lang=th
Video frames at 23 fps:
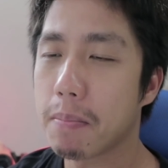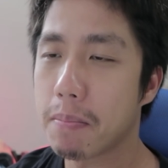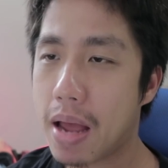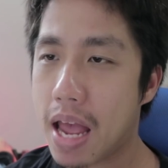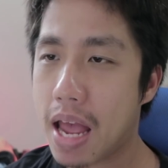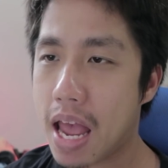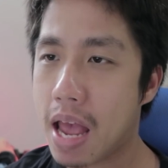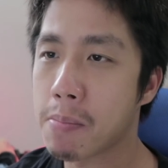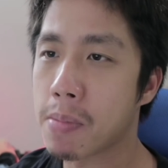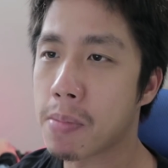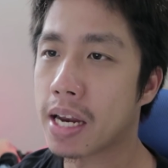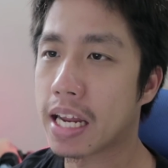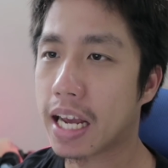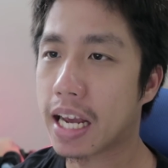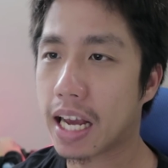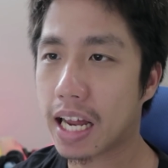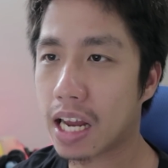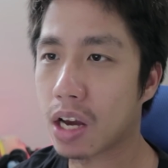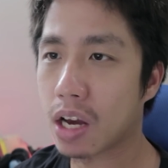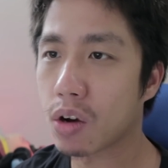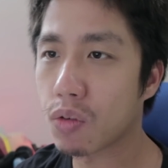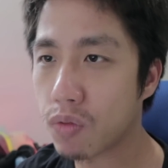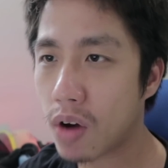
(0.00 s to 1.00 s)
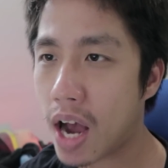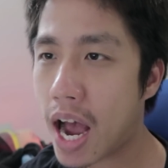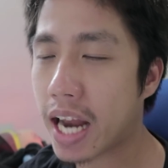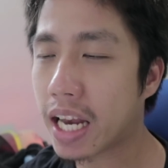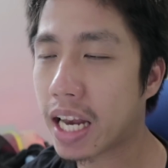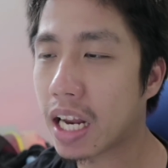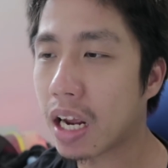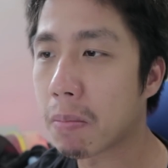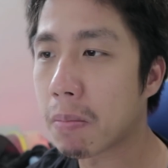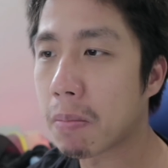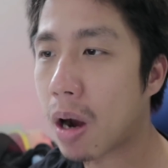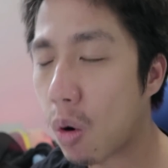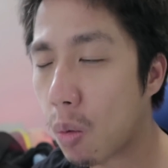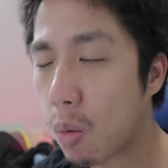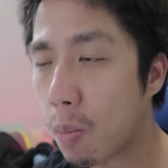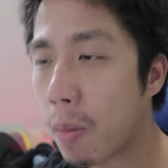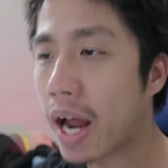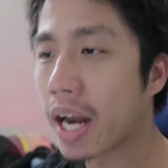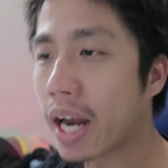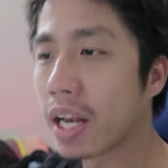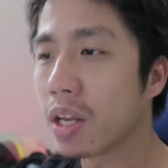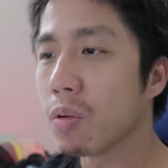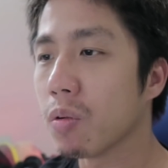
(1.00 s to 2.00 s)
แม่มันเนี่ยกำลังฟาดอย่างเมา
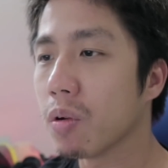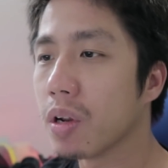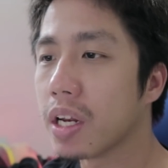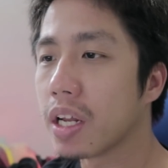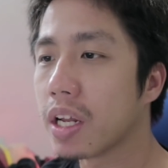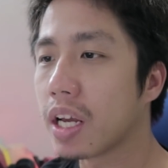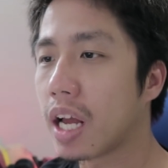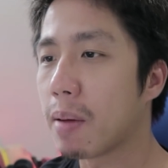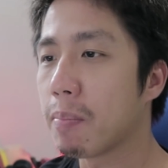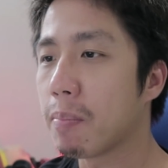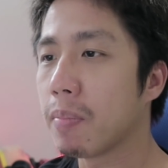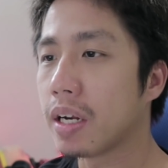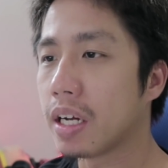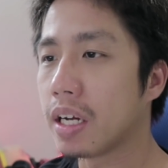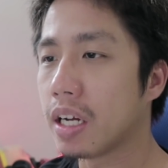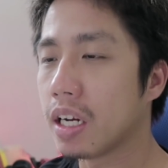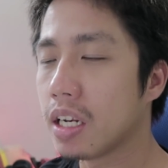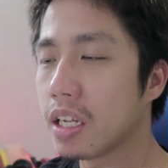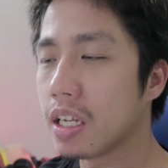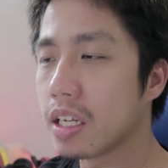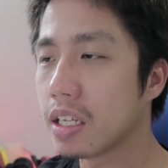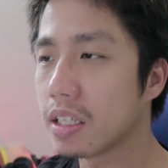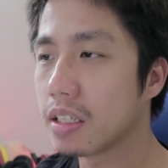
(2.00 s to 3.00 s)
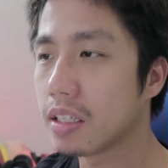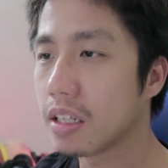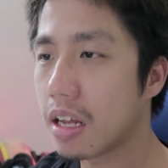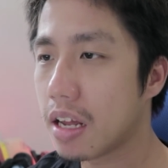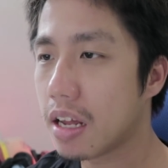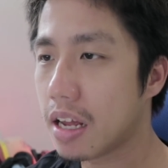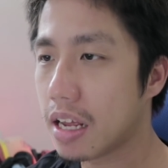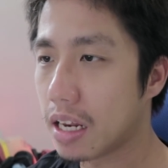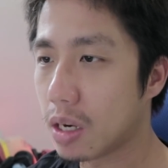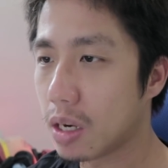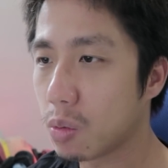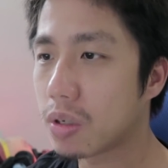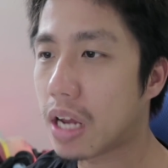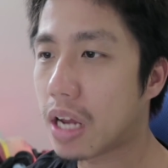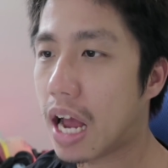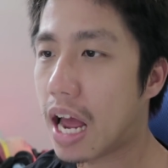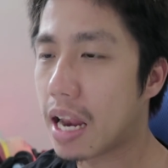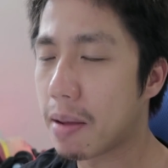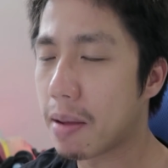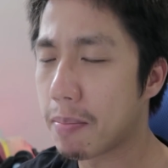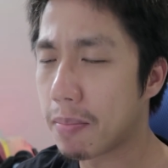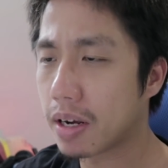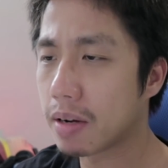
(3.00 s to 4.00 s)
มันอยู่เลยนะครับมันก็เลยไอ้ลูก
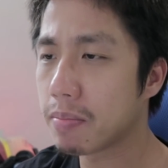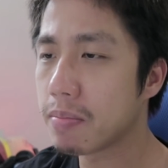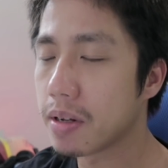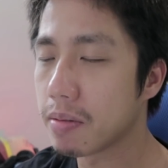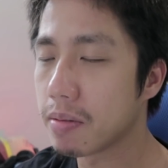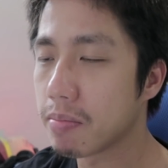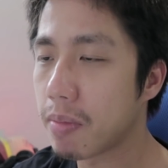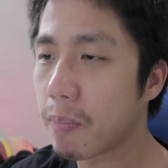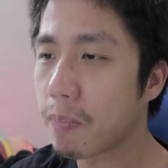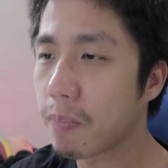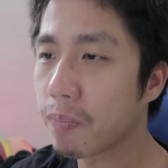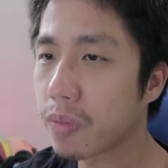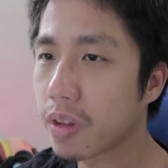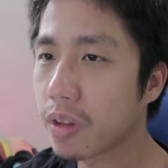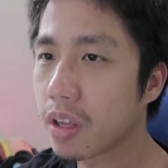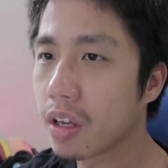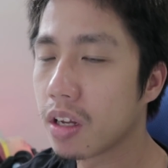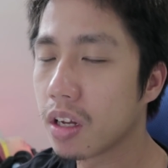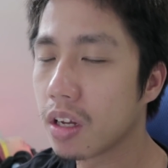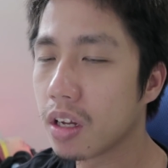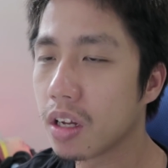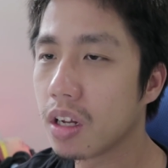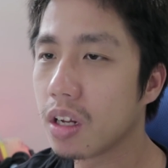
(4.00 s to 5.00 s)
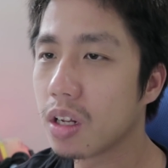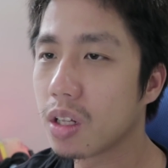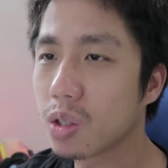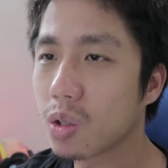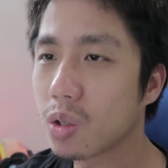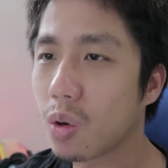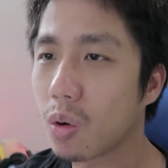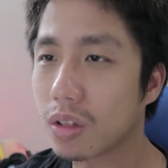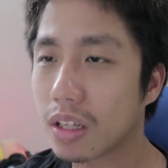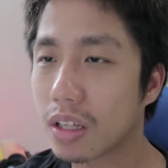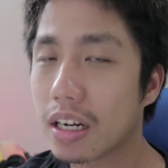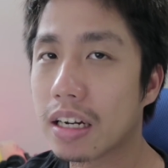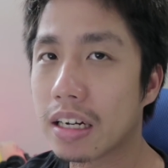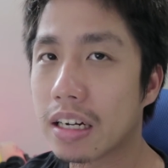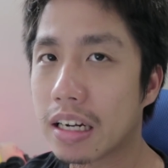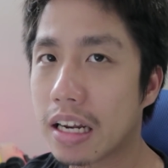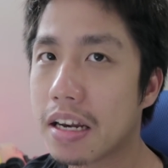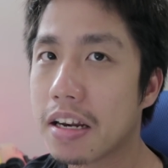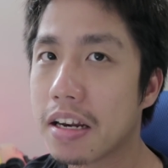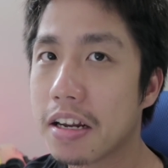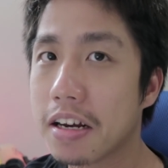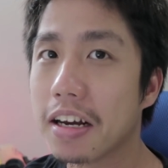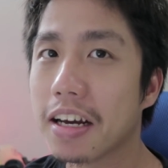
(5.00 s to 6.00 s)
ชายเนี่ยมันก็เหมือนแบบตกตะลึง
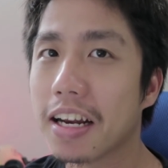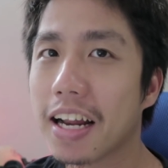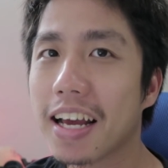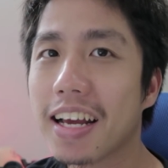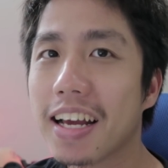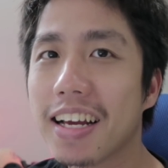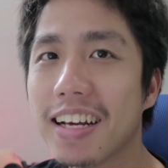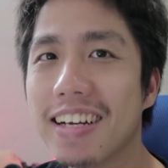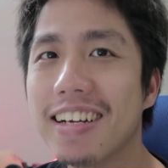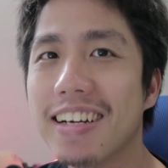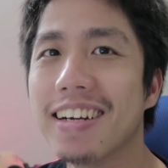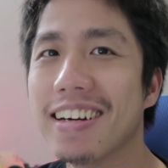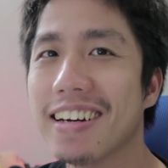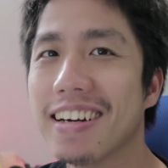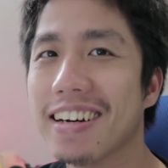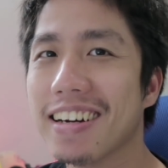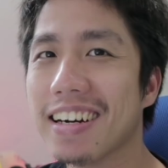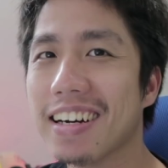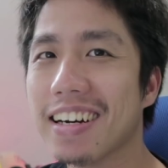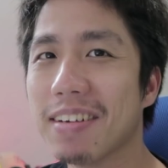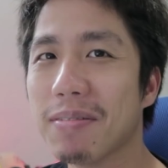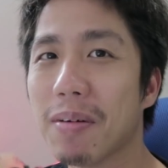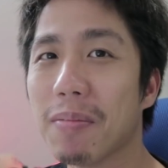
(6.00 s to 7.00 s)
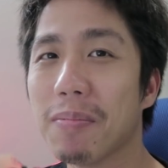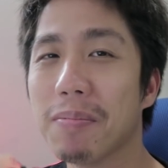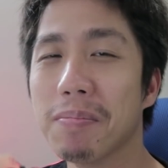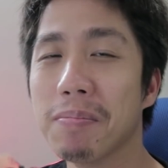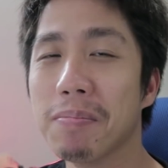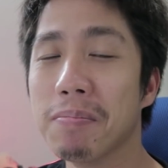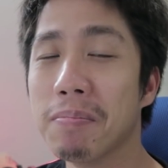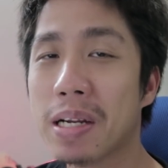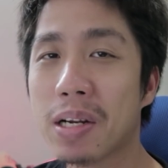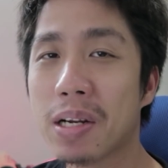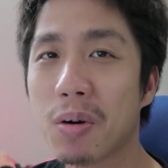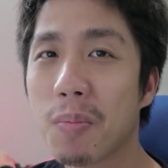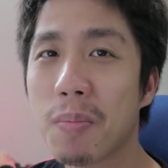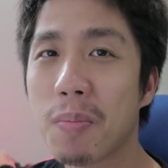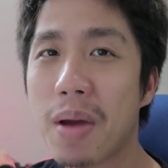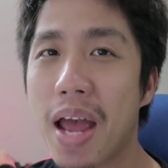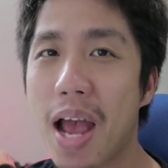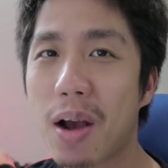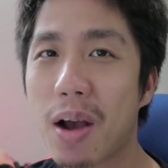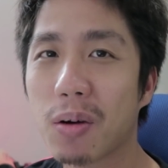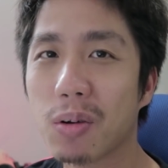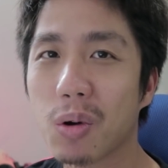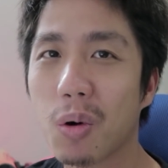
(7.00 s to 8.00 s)
นิดนึงอะนะแบบไม่รู้ว่า
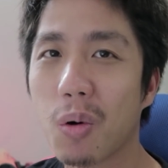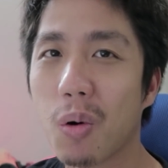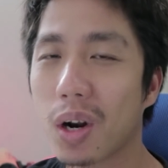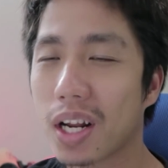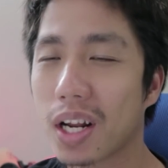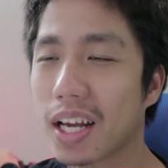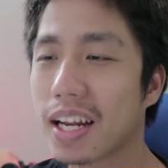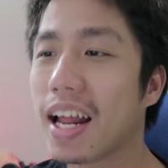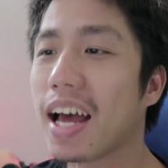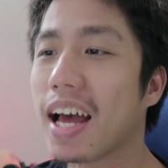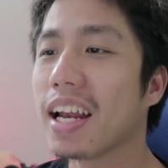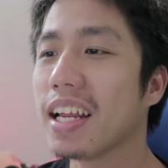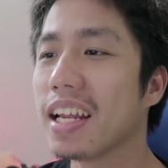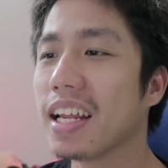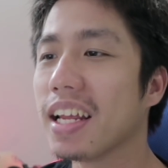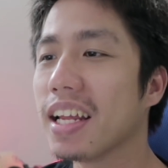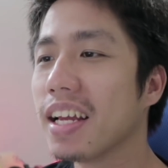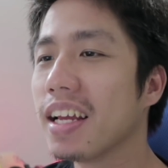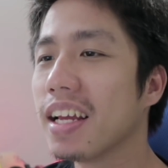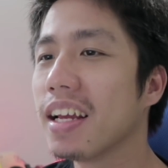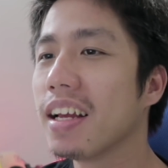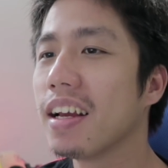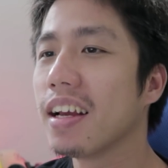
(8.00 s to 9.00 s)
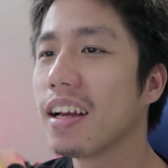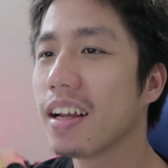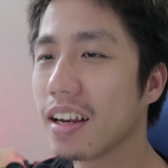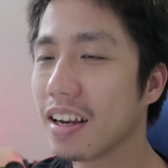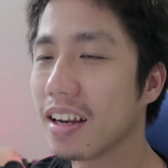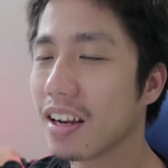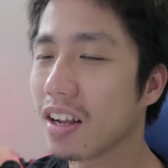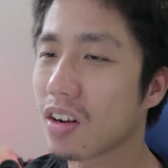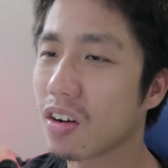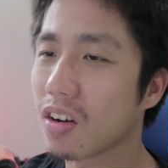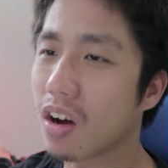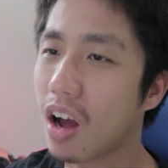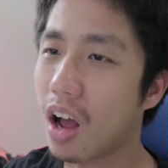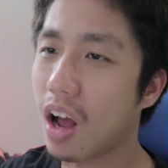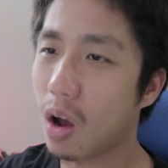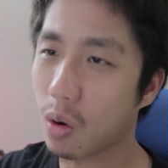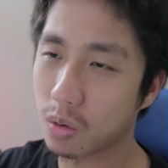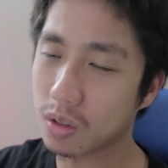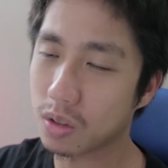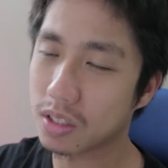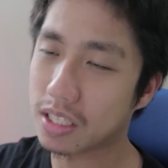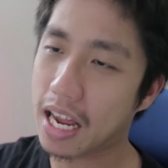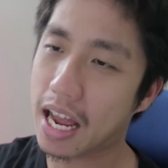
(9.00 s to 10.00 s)
แม่กูจะโหดขนาดนี้แล้วก็
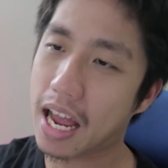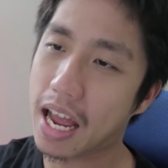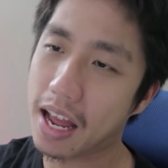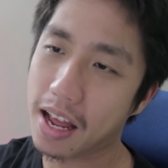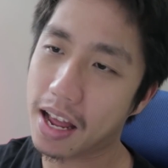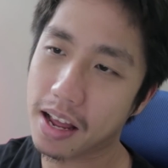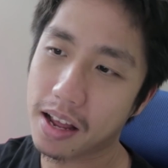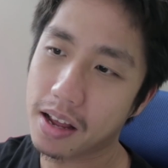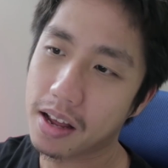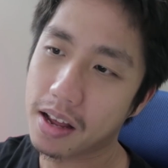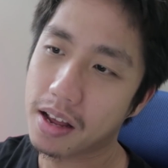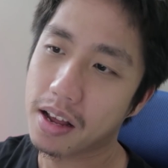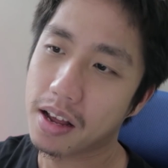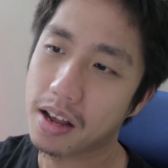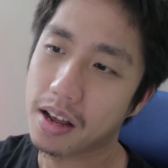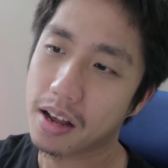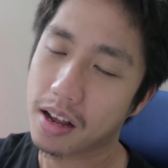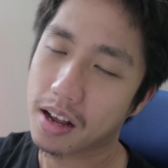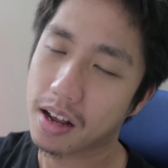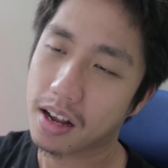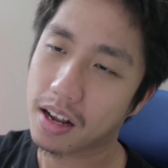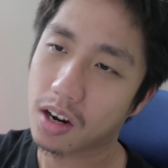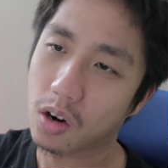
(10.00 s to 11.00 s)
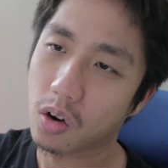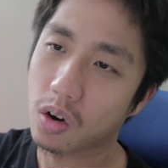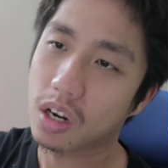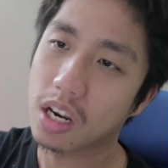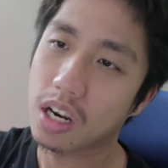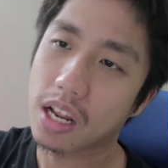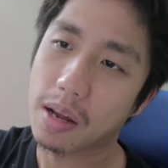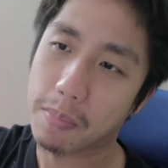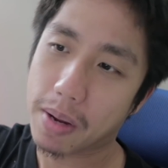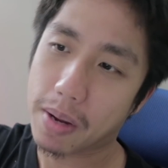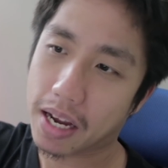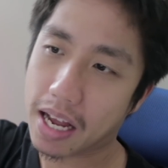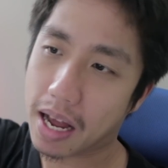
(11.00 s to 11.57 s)
เอากุญแจรถเนี่ยไป